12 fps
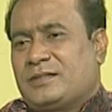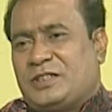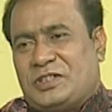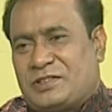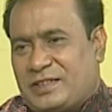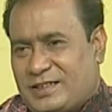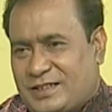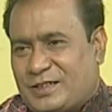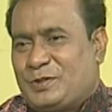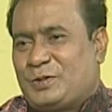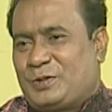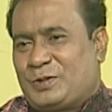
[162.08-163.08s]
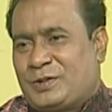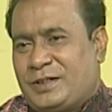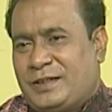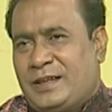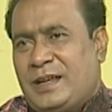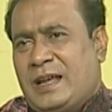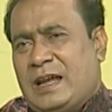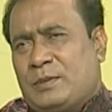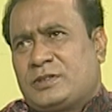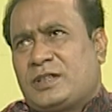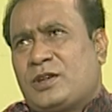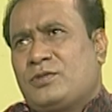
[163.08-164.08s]
থিয়েটারের সাথে যুক্ত করেন এবং
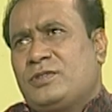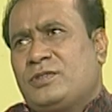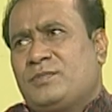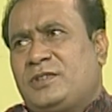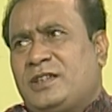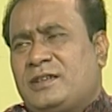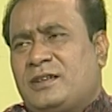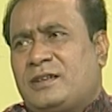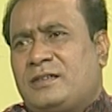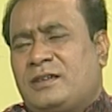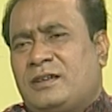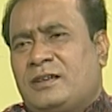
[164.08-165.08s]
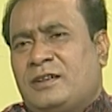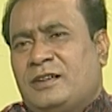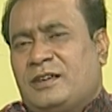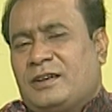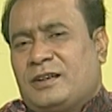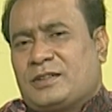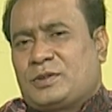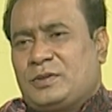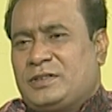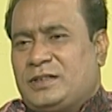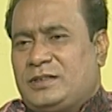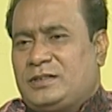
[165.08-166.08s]
চারুনিরম থিয়েটারটা আসলে
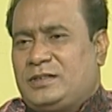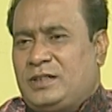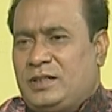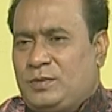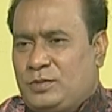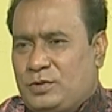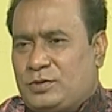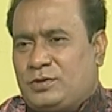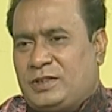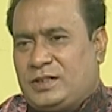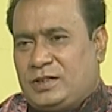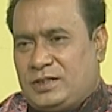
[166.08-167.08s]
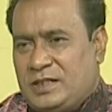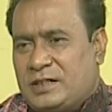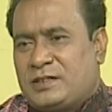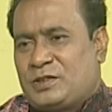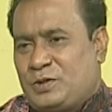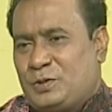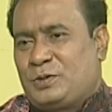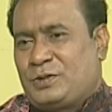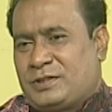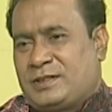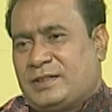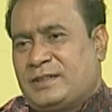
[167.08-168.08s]
যে যেই মুহূর্ত থেকে থিয়েটার শুরু
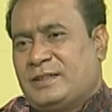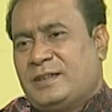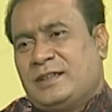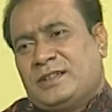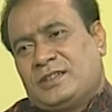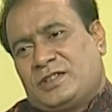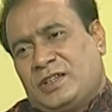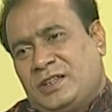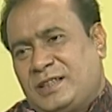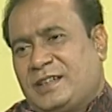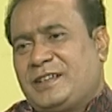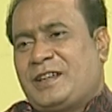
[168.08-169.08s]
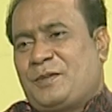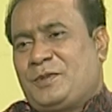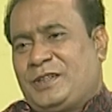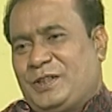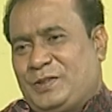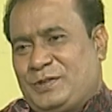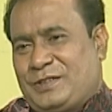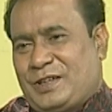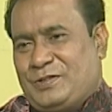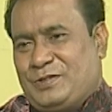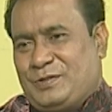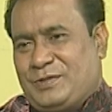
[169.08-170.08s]
করেছেন সেই থেকেই আমি কিন্তু
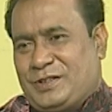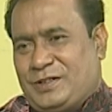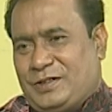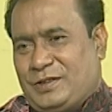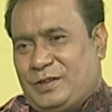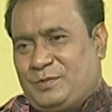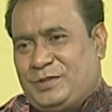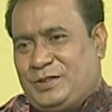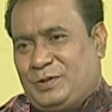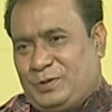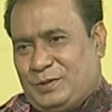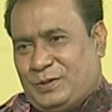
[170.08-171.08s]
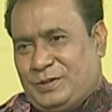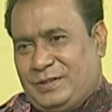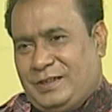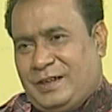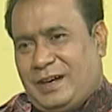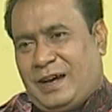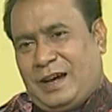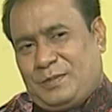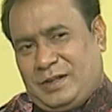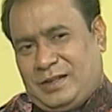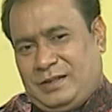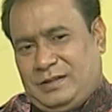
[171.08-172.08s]
চারুনিরম থেকে অবধি যুক্ত
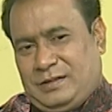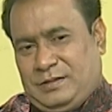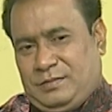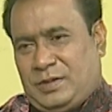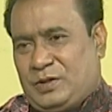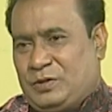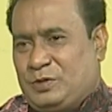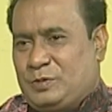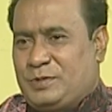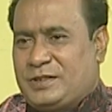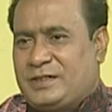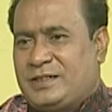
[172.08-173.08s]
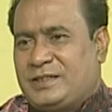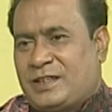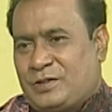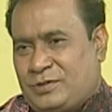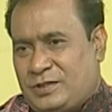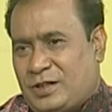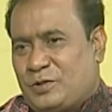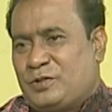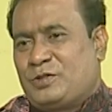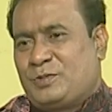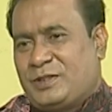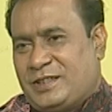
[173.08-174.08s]
আমার বারোতম বেশ দিয়ে তার
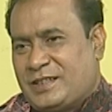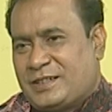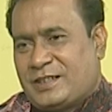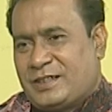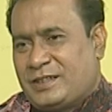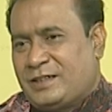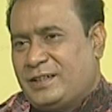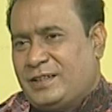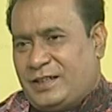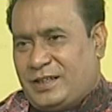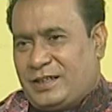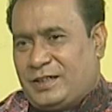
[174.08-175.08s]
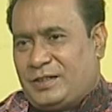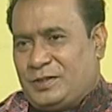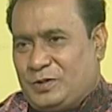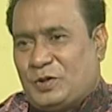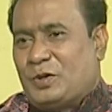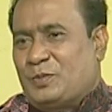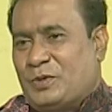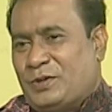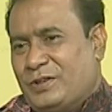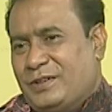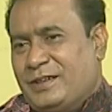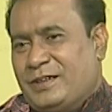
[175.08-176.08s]
চারণীরমে থিয়েটারের জন্ম
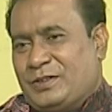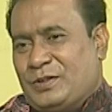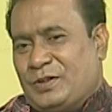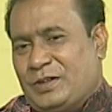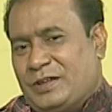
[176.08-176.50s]
তো